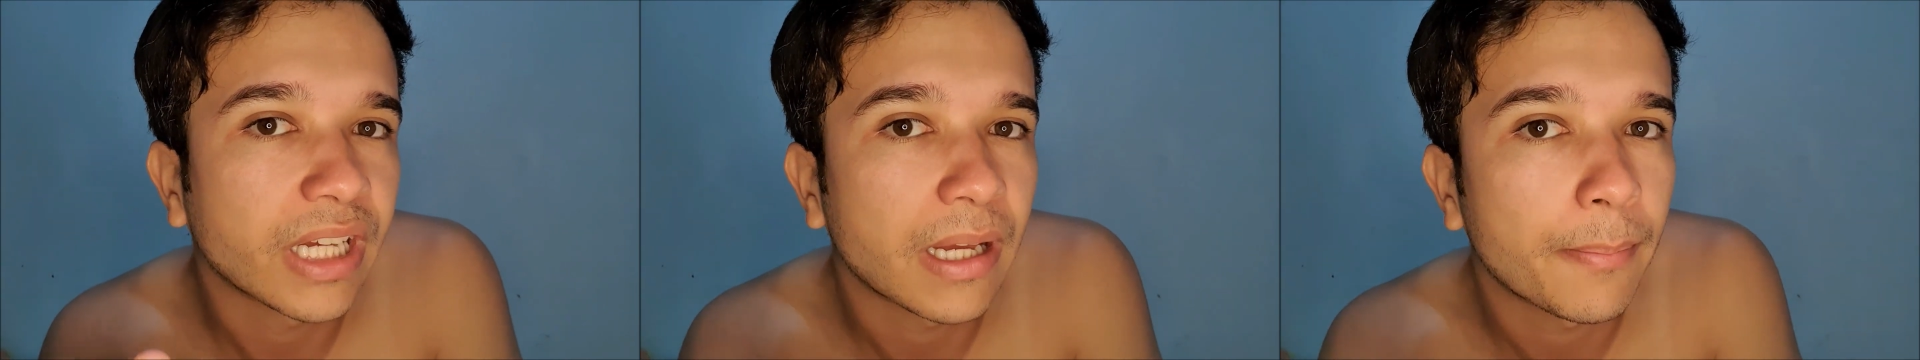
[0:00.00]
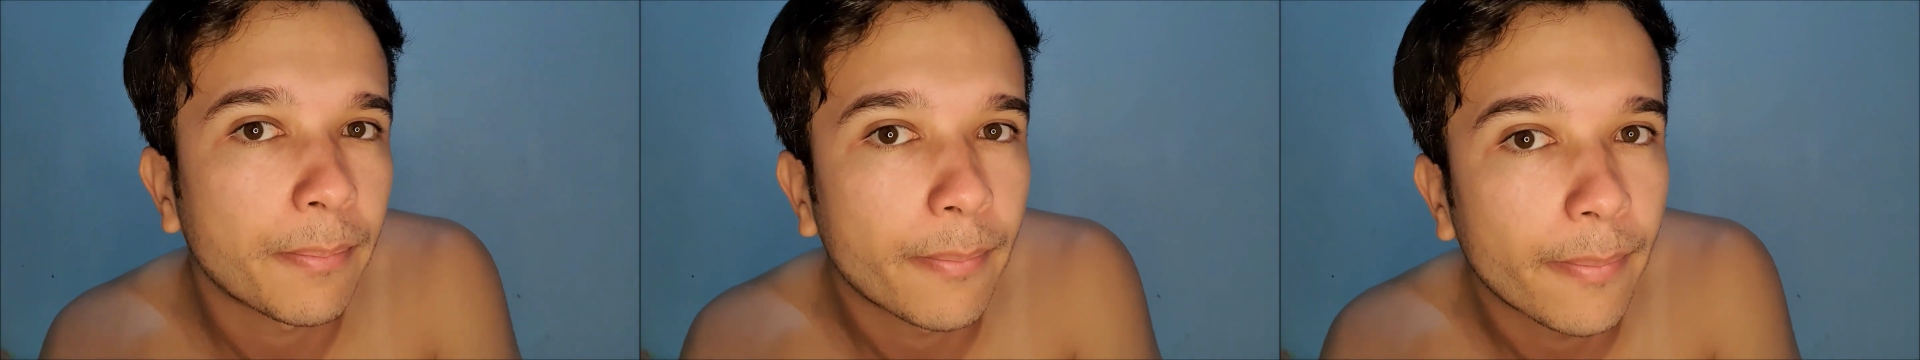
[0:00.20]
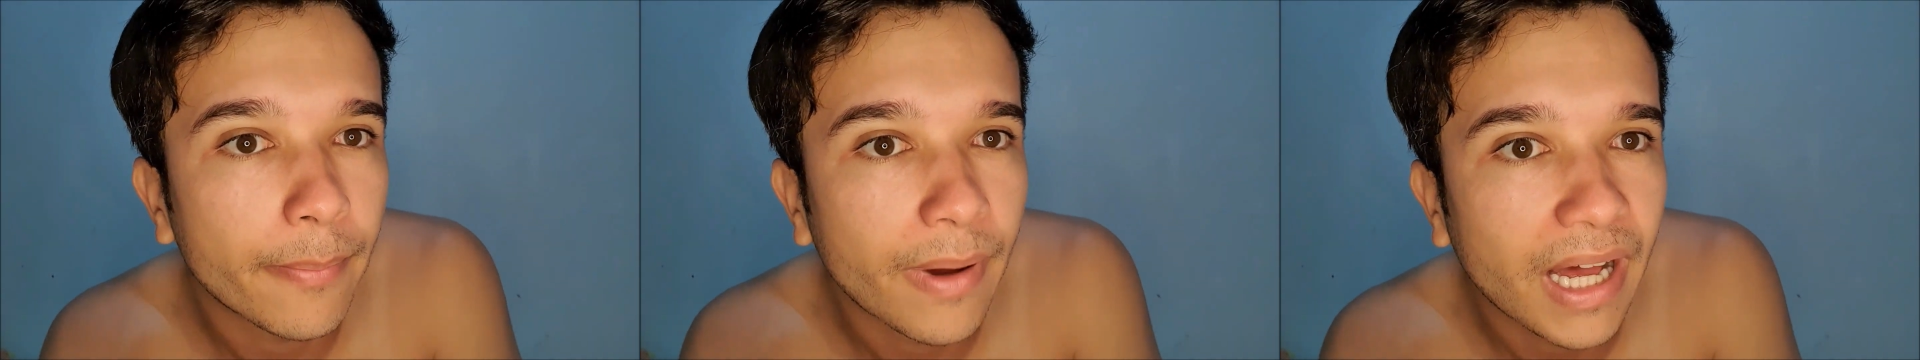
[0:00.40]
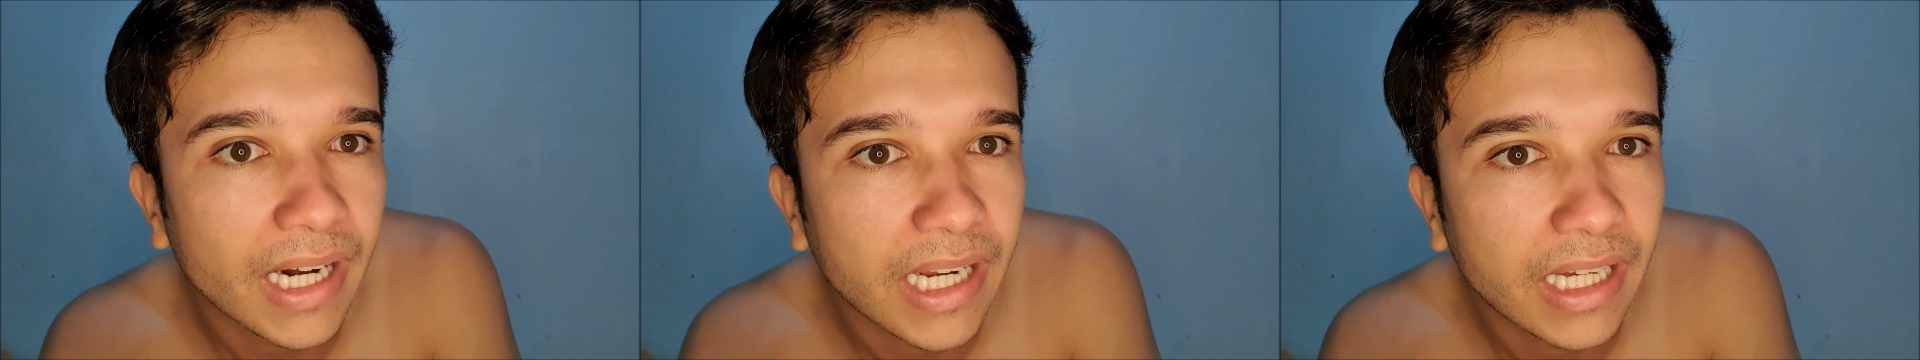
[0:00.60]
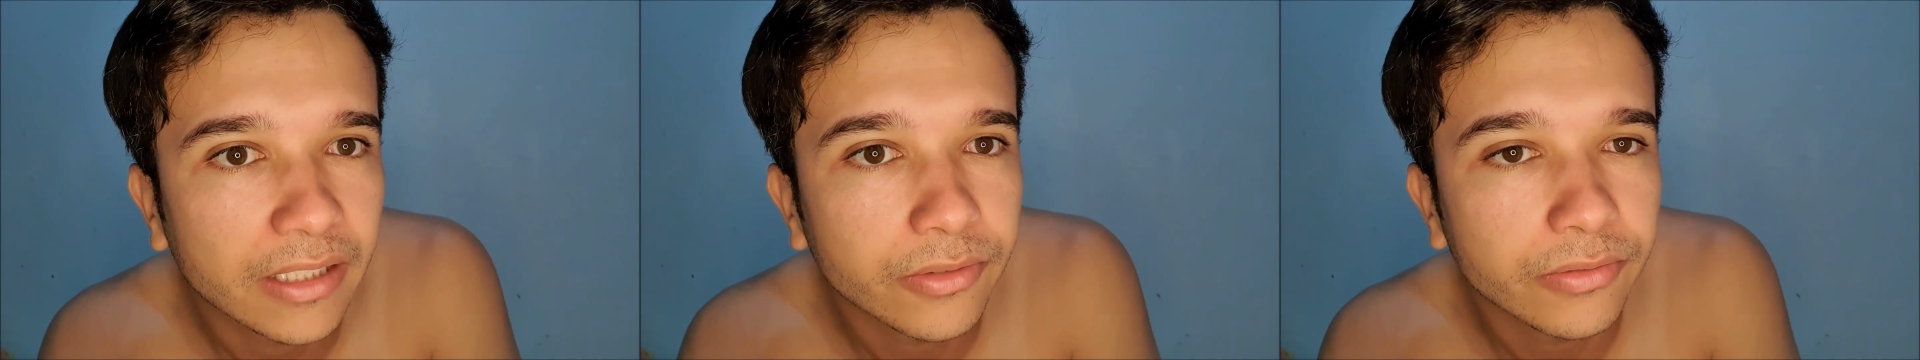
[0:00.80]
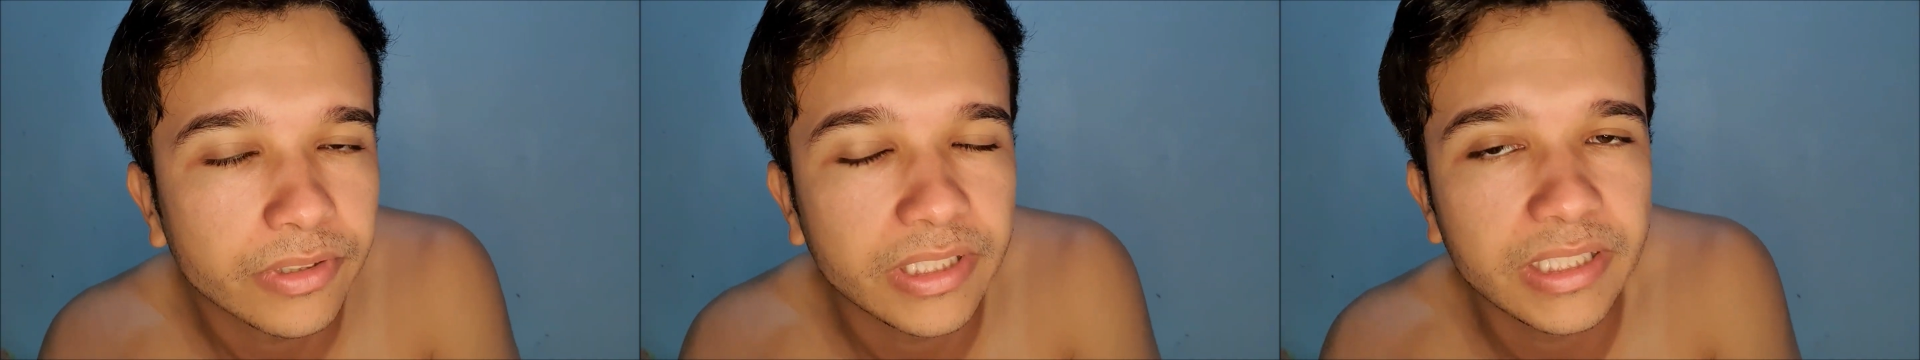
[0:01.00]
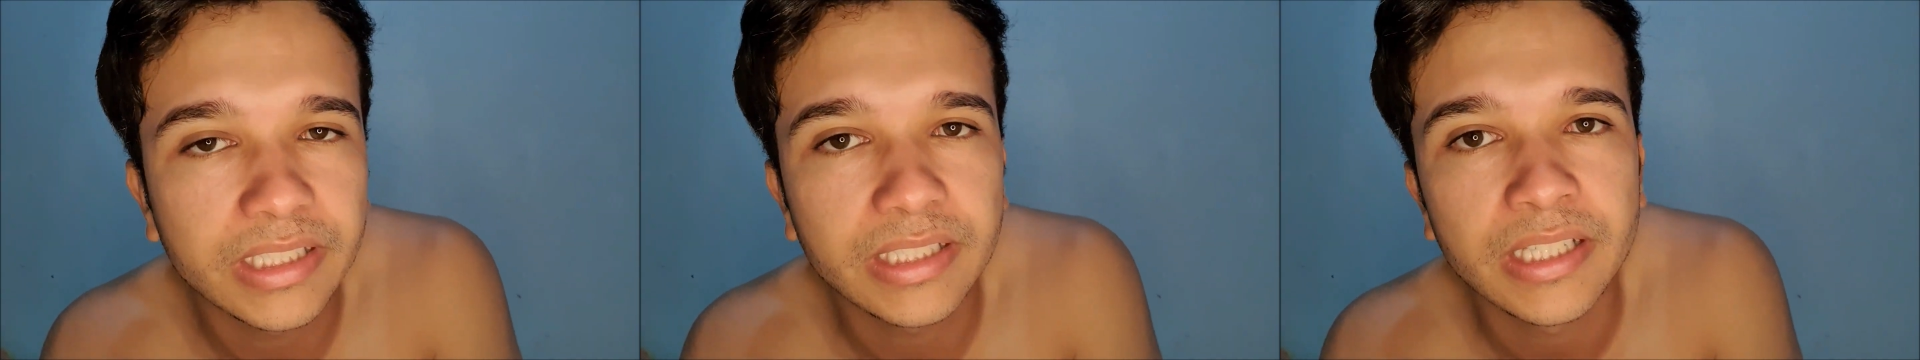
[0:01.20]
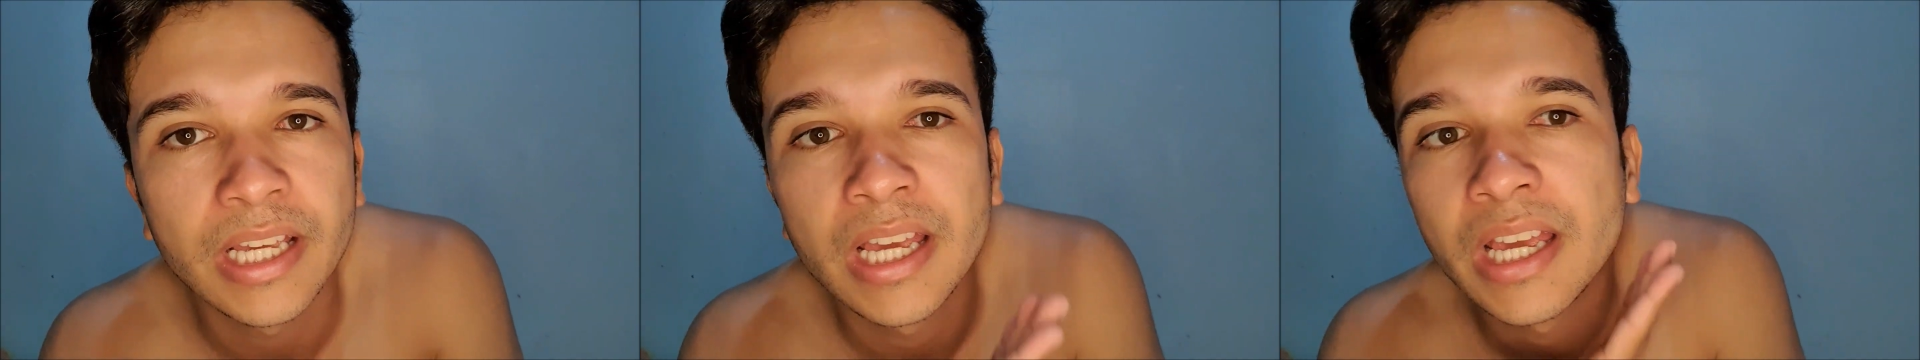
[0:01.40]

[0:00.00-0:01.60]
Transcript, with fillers: é barato e